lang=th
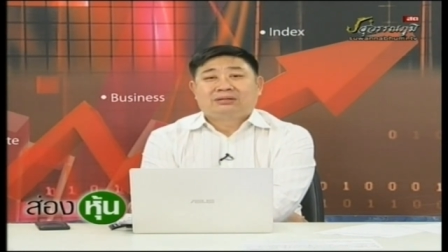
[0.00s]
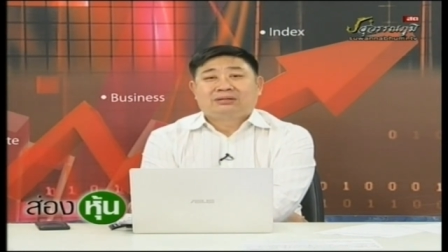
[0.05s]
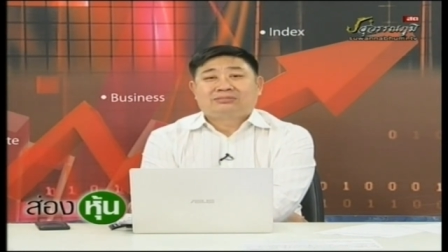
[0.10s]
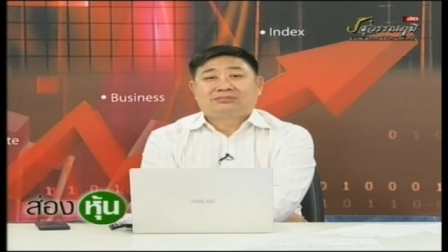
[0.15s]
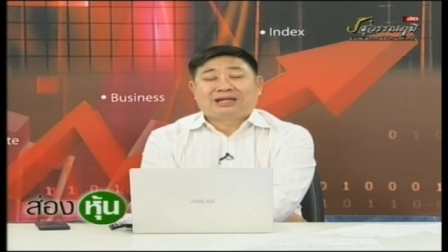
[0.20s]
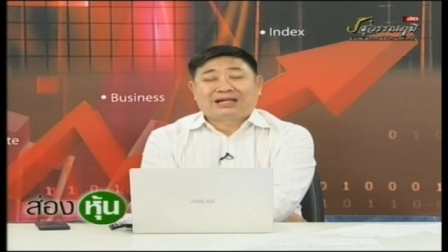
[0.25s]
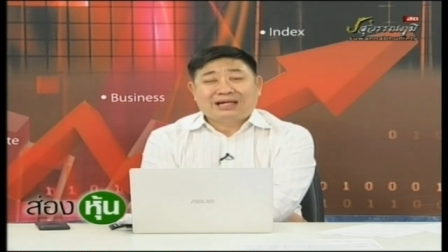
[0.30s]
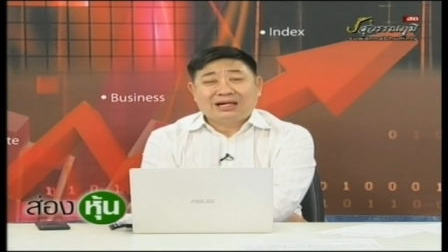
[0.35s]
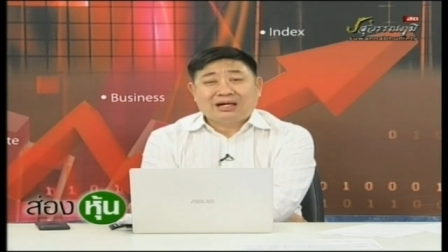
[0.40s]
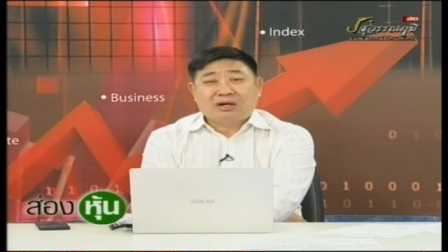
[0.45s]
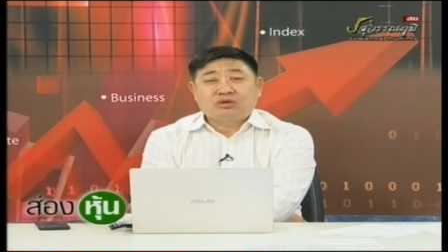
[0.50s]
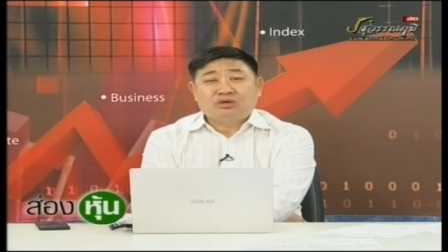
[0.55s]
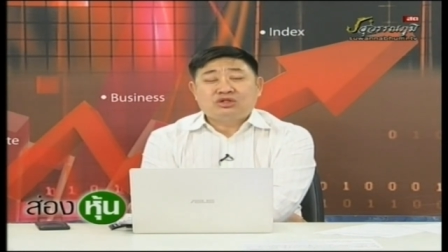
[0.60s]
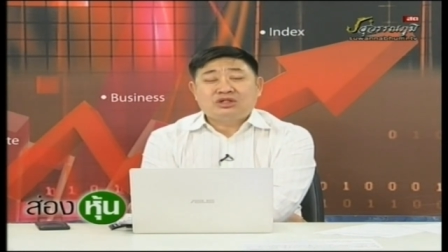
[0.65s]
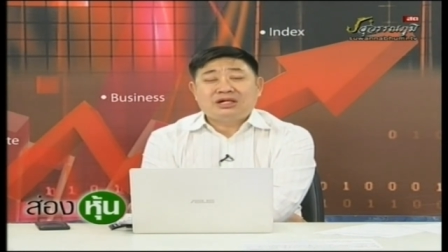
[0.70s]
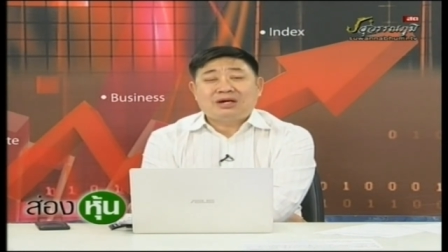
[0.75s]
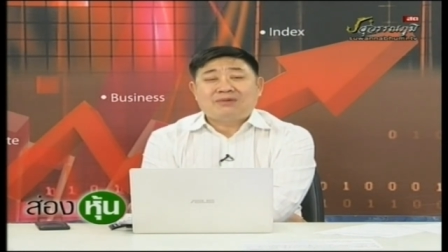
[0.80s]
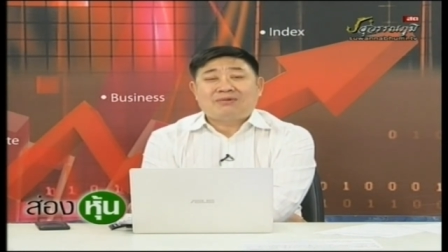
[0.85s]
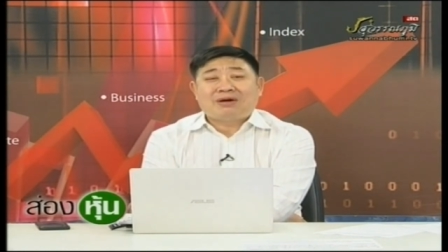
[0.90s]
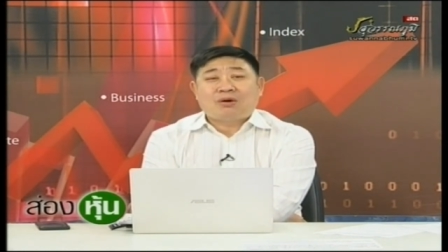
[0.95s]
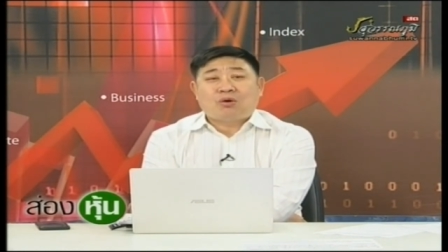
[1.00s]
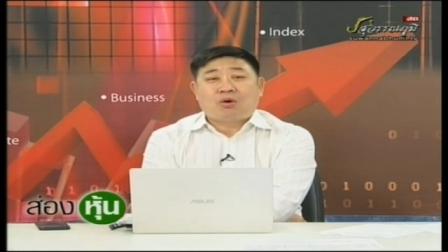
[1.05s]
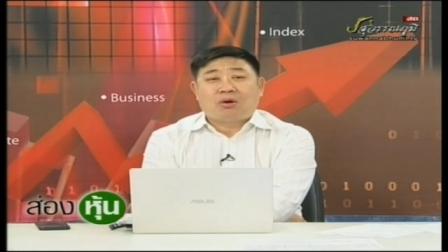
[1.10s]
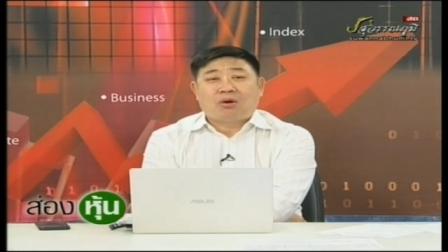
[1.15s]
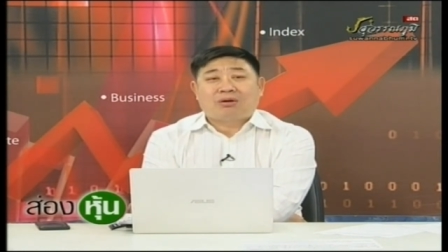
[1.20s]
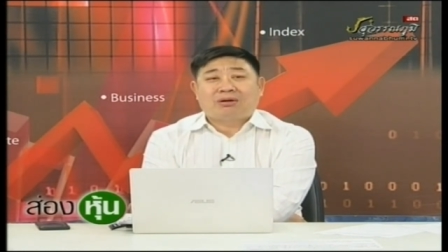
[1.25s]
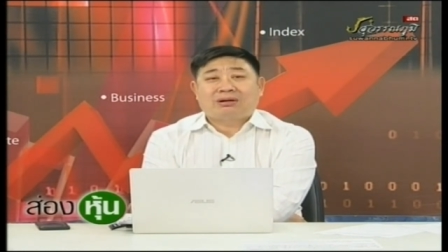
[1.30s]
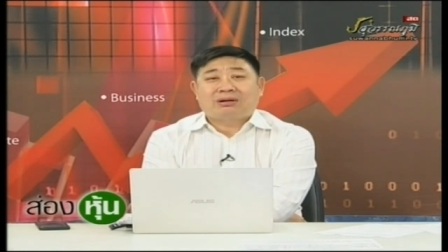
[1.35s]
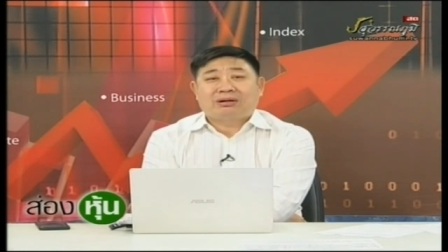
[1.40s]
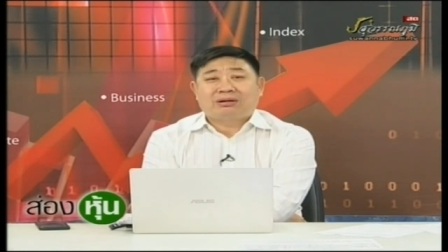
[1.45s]
แต่ถ้าเขาเชื่อว่าหก
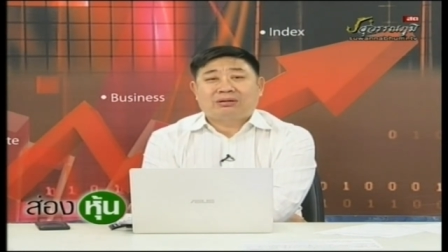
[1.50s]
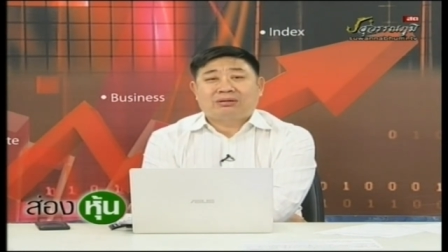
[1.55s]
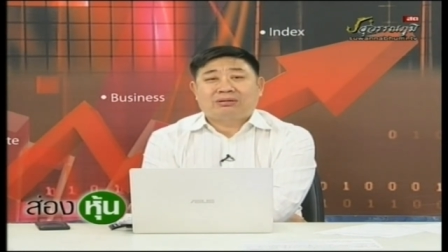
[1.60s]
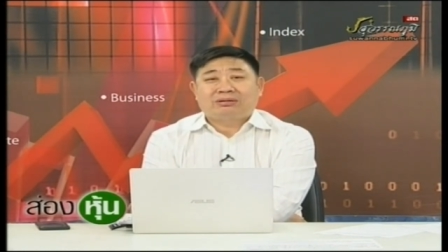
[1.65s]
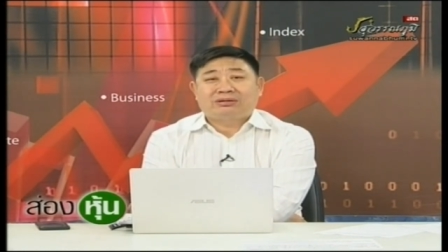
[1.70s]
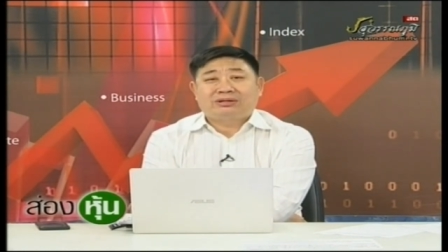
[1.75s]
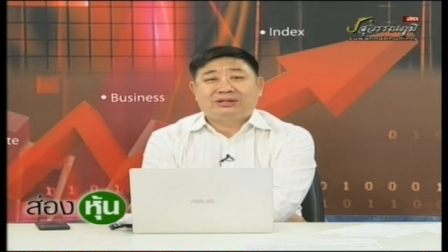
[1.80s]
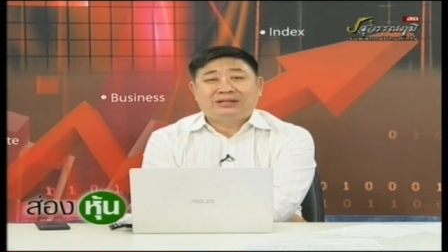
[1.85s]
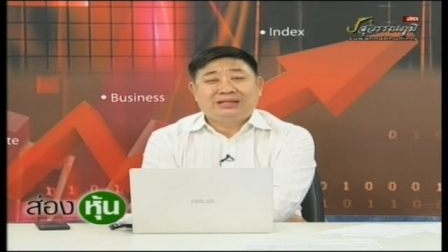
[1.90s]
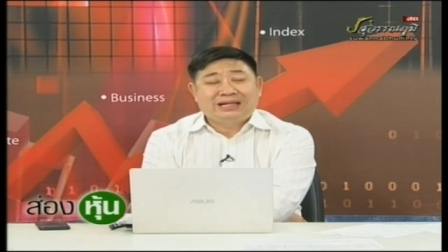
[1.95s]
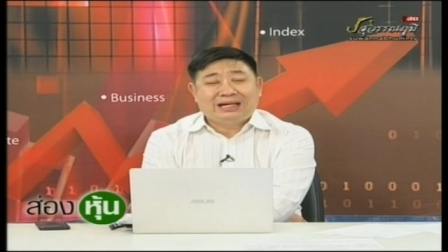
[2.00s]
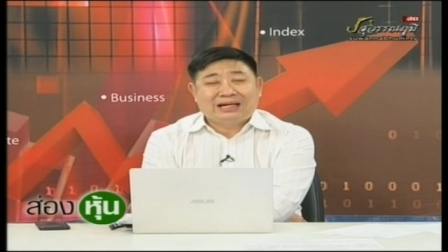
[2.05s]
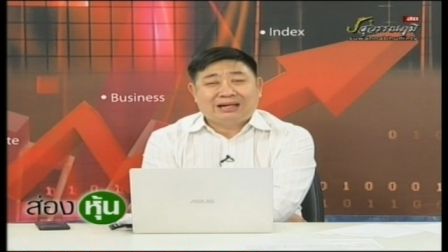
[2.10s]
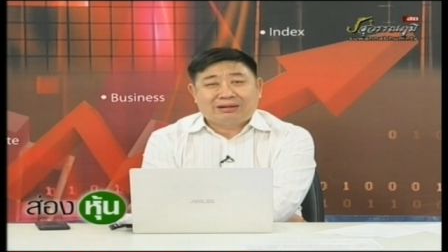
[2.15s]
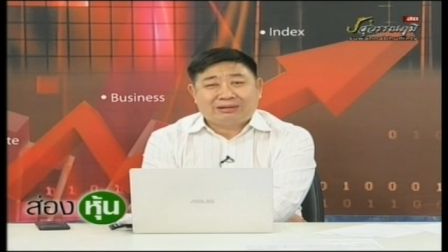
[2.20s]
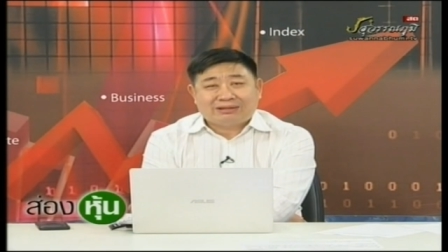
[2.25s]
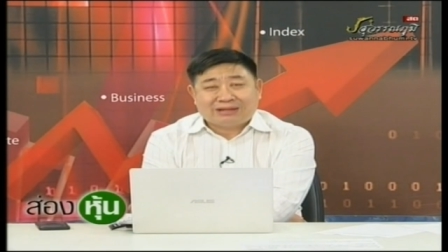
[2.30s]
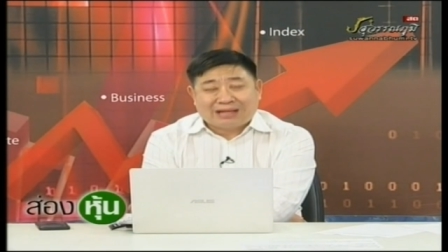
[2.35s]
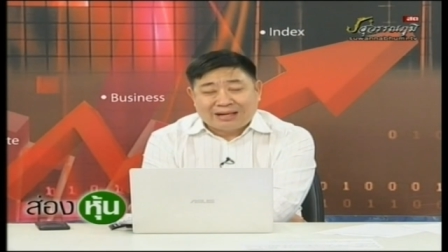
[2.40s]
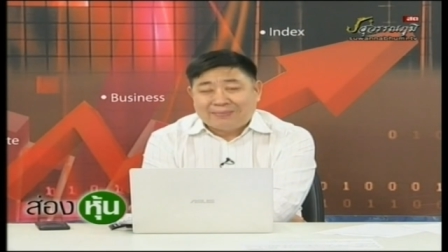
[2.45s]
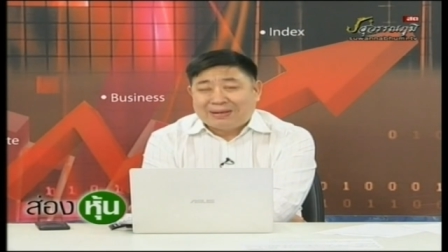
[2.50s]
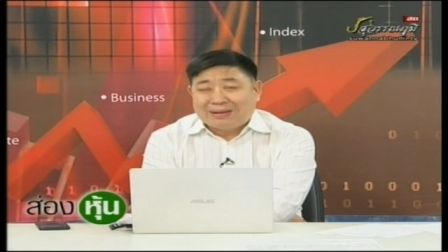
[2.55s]
ไตร